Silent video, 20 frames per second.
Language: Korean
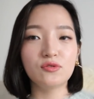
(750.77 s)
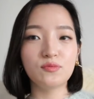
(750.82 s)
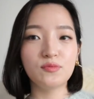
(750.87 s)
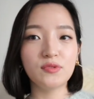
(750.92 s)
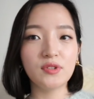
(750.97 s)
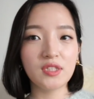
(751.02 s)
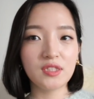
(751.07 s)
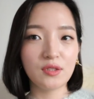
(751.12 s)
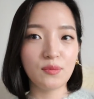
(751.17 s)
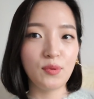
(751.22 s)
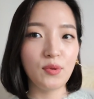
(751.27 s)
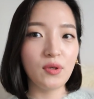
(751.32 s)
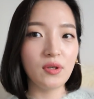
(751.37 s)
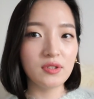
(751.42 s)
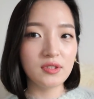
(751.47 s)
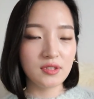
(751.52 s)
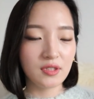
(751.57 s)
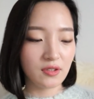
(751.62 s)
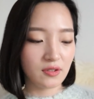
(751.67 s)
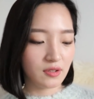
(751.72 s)
룩북에서
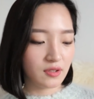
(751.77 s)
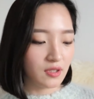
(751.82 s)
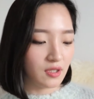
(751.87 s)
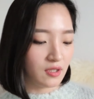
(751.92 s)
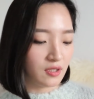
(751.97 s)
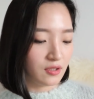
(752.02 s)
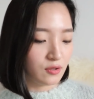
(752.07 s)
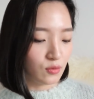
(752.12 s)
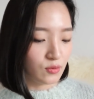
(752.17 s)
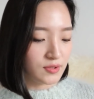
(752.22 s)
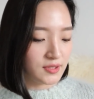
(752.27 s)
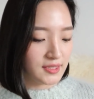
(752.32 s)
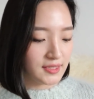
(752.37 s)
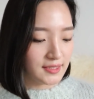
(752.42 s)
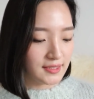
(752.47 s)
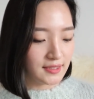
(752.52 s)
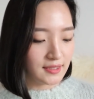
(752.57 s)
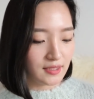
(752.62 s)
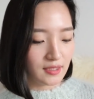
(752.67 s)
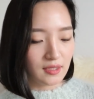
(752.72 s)
보여드렸던
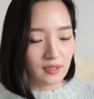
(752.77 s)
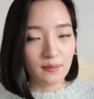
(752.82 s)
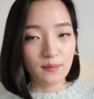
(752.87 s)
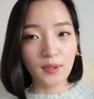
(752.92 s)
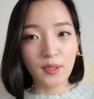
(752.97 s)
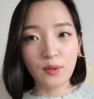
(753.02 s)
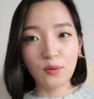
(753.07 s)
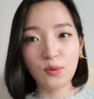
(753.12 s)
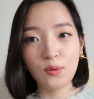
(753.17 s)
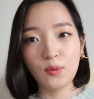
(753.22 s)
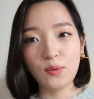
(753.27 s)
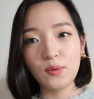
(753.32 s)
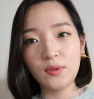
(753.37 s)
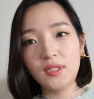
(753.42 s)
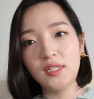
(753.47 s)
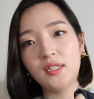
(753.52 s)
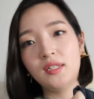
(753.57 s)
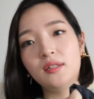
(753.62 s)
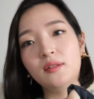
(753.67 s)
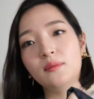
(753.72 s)
옷은 바로
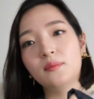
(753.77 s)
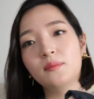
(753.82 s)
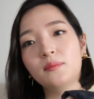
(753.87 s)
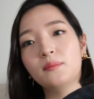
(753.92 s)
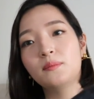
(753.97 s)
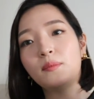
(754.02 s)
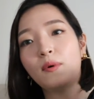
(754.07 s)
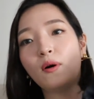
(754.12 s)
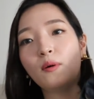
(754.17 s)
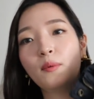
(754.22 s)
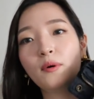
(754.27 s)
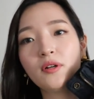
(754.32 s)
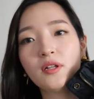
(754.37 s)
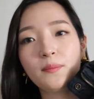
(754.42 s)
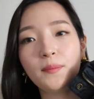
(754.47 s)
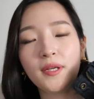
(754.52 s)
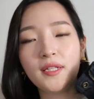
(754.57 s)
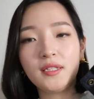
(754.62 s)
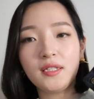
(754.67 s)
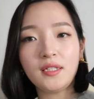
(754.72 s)
이
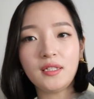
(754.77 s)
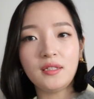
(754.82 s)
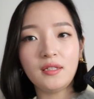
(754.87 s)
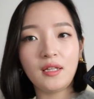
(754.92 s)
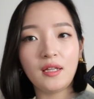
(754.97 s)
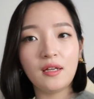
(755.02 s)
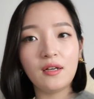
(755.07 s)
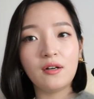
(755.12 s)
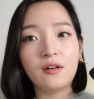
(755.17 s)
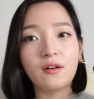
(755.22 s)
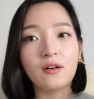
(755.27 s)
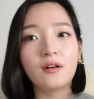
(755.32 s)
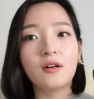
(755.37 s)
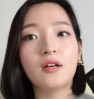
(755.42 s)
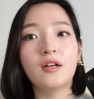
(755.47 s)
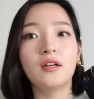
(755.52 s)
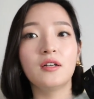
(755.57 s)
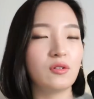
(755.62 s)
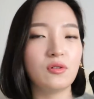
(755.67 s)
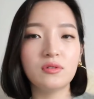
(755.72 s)
버버리 패딩인데요.
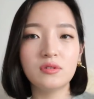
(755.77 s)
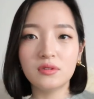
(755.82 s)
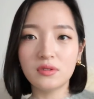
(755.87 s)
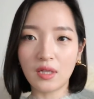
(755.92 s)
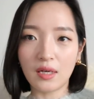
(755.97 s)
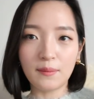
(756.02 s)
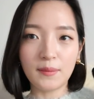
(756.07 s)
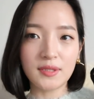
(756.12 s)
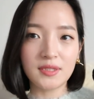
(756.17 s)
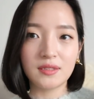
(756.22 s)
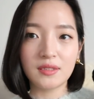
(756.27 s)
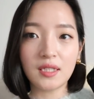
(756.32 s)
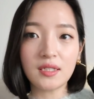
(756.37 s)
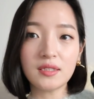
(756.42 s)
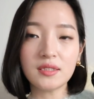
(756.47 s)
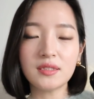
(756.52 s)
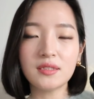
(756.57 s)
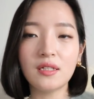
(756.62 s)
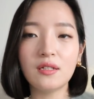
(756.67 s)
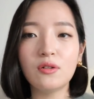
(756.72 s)
이거는 아마
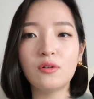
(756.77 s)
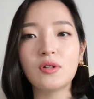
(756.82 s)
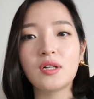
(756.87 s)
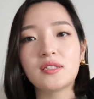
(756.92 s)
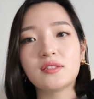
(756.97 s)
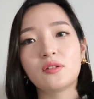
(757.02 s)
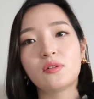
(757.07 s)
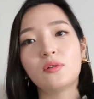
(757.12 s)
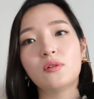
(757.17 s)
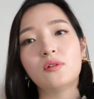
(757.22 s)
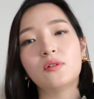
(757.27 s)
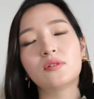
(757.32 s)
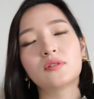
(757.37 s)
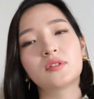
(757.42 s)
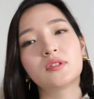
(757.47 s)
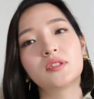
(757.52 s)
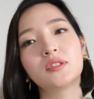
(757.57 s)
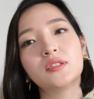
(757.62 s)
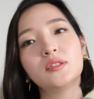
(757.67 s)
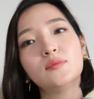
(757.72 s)
스테디셀러라서
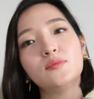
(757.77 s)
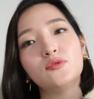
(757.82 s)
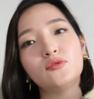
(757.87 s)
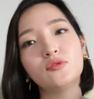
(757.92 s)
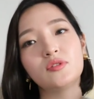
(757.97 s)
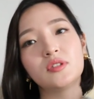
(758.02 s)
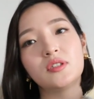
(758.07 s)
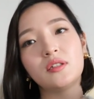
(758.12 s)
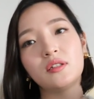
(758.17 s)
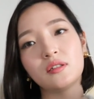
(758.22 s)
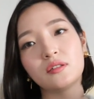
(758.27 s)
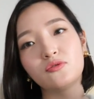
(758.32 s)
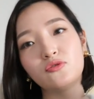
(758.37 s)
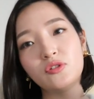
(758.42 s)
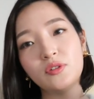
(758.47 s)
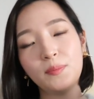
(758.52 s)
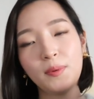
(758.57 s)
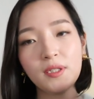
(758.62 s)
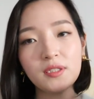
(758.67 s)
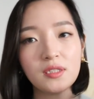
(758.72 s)
지금도 이제
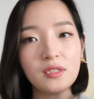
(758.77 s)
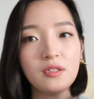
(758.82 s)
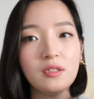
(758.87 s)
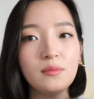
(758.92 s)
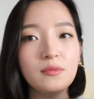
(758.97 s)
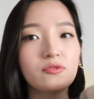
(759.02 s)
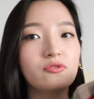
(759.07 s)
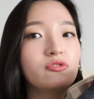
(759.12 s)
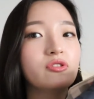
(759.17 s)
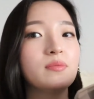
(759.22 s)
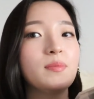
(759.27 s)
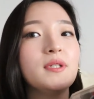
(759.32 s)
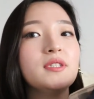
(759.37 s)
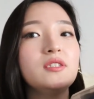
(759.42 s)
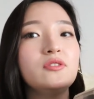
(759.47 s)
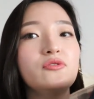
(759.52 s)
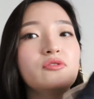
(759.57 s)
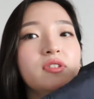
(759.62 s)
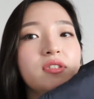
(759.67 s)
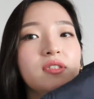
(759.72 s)
구입하시려면
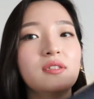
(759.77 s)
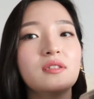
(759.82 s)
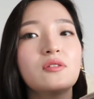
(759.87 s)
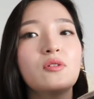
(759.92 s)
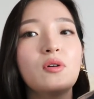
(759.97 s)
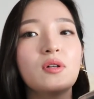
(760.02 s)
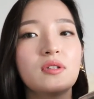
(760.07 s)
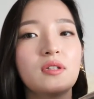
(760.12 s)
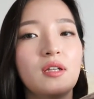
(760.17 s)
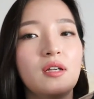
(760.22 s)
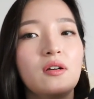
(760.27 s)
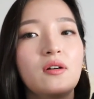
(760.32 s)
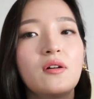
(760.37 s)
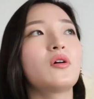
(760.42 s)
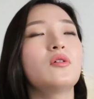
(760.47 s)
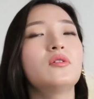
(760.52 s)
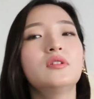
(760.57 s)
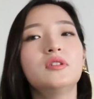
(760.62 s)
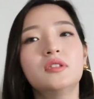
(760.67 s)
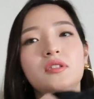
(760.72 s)
구입하실 수 있을 것 같아요.
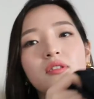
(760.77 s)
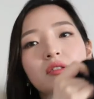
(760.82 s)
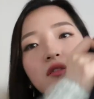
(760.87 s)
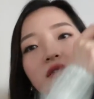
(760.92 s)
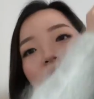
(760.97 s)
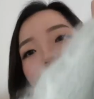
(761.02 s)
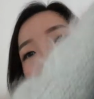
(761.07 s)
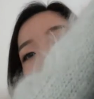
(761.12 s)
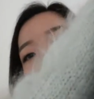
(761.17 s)
저는